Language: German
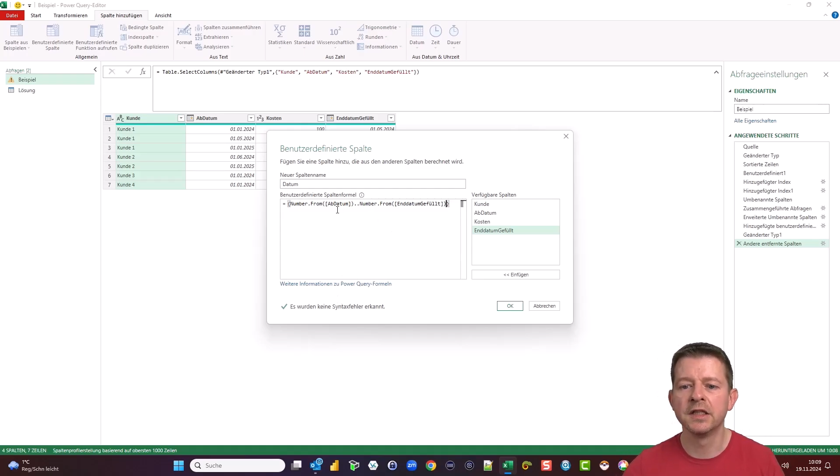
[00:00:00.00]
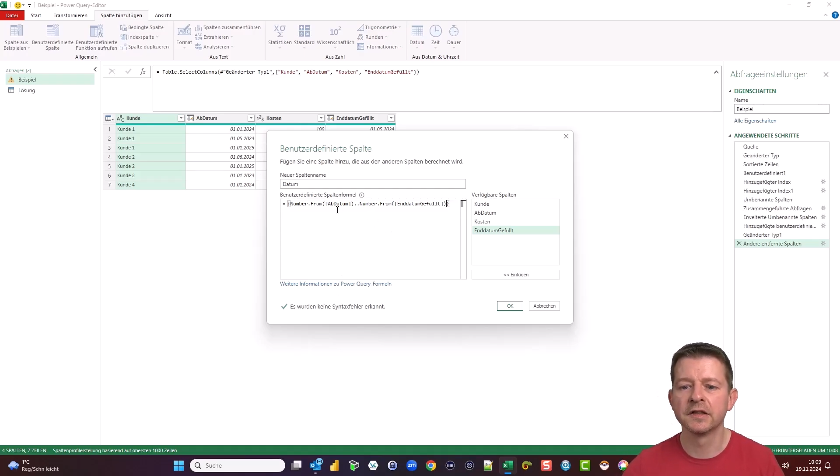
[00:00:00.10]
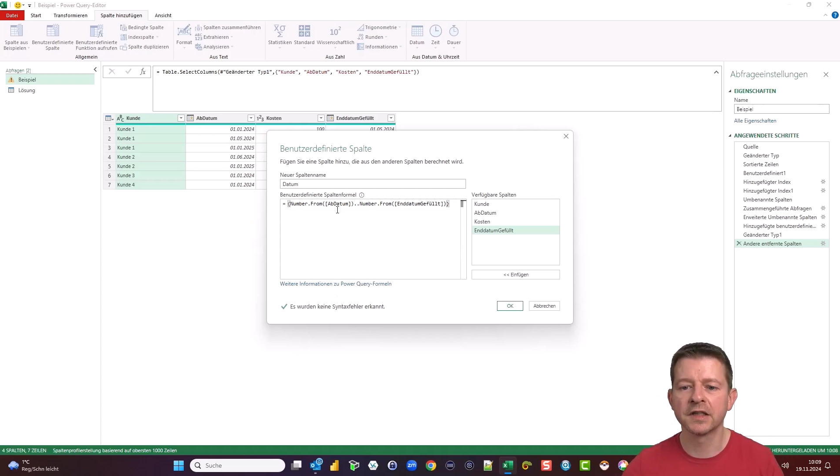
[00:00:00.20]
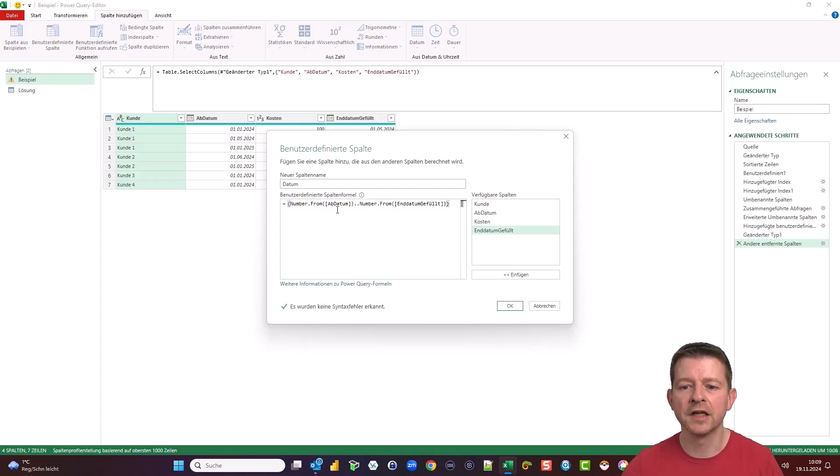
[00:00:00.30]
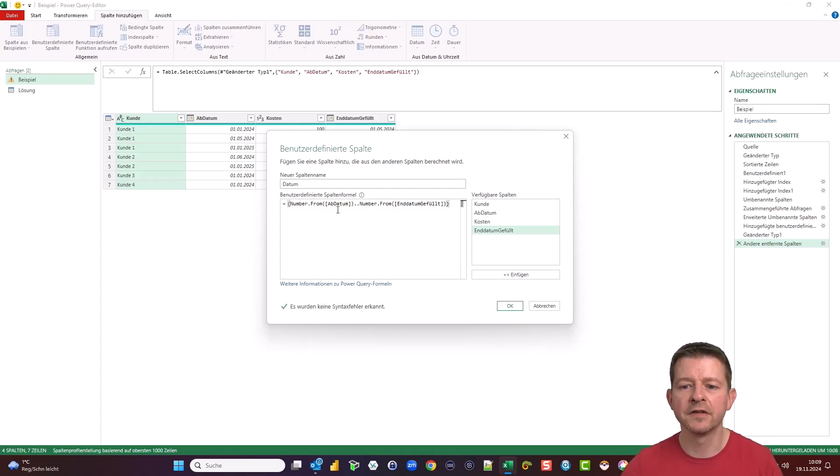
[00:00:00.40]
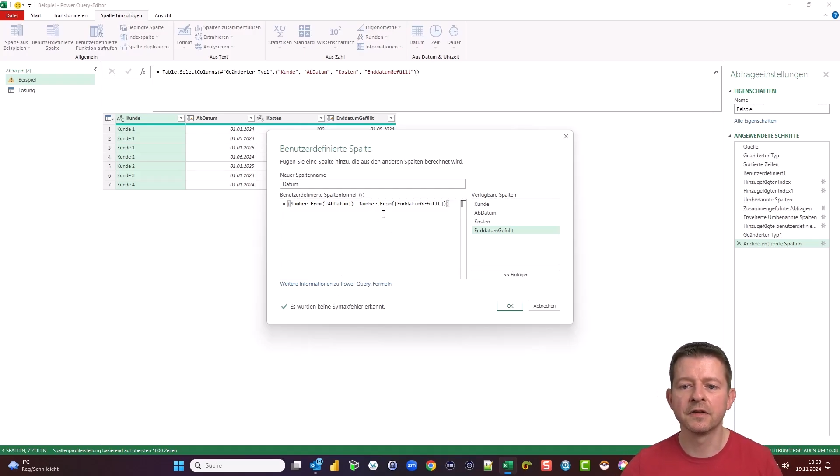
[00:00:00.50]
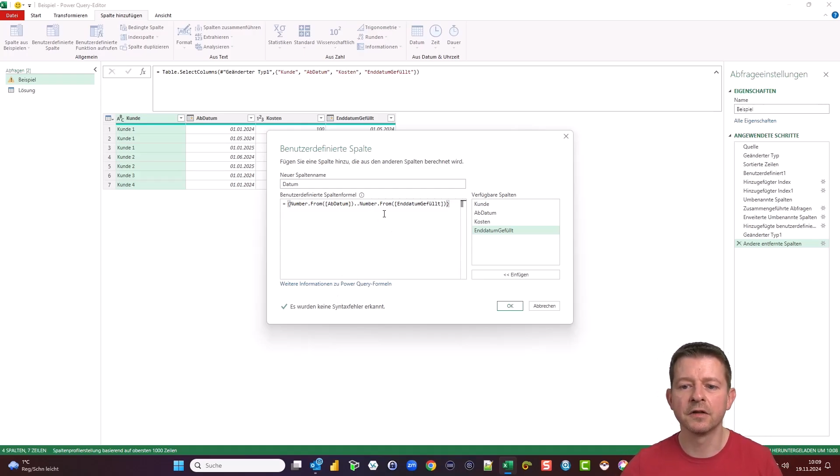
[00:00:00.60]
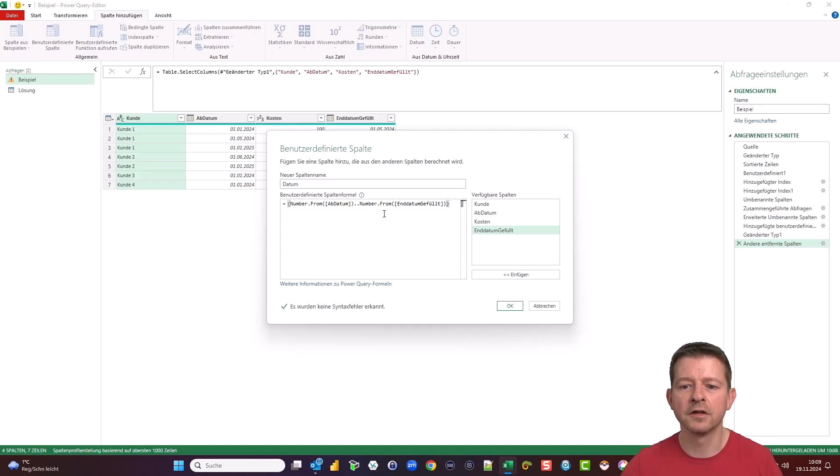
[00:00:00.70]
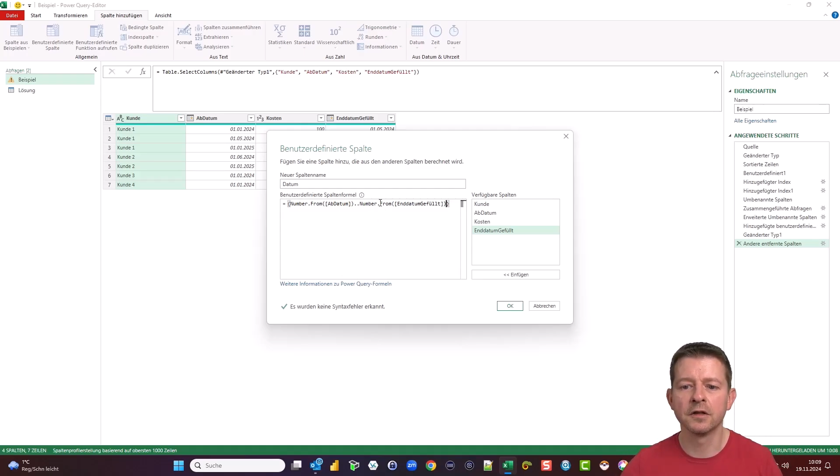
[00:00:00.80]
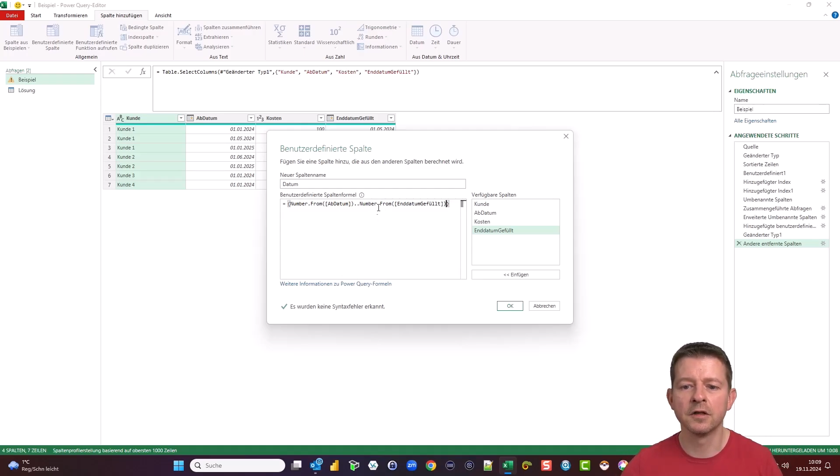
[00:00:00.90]
das
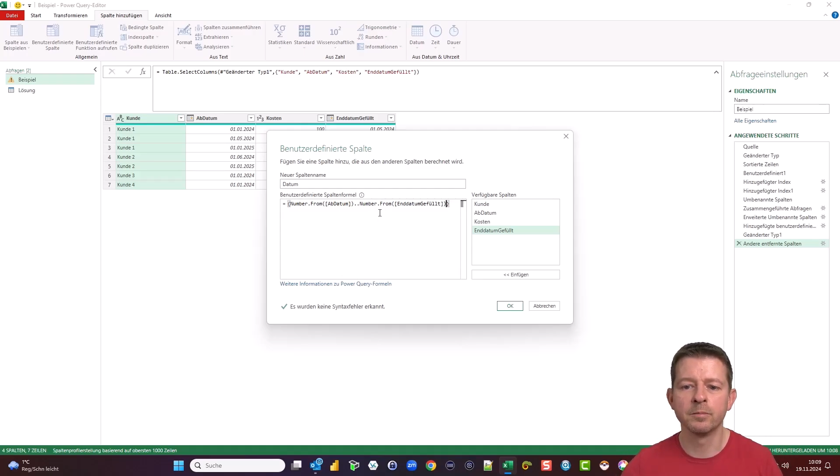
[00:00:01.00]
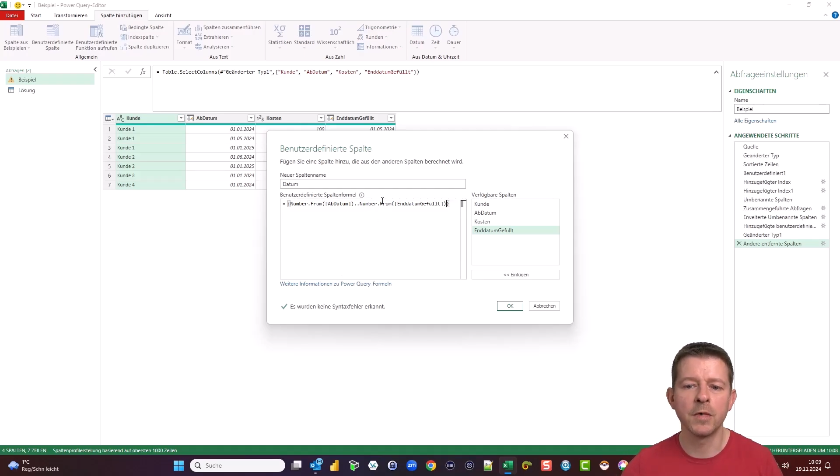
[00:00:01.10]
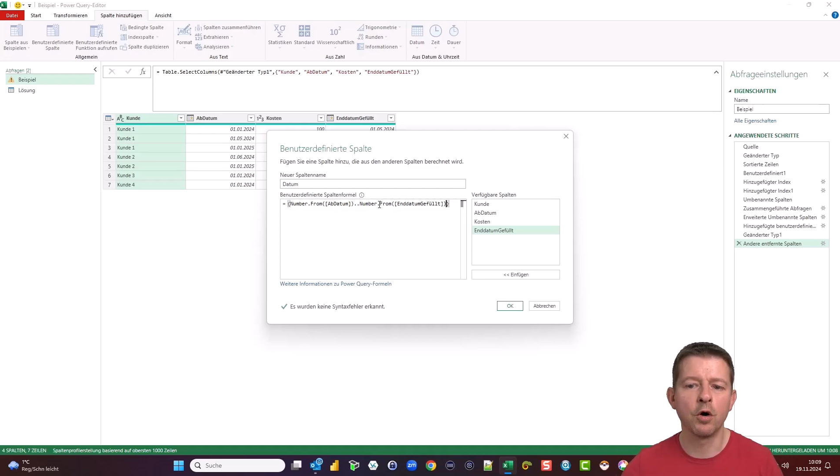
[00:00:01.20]
Ganze ähm,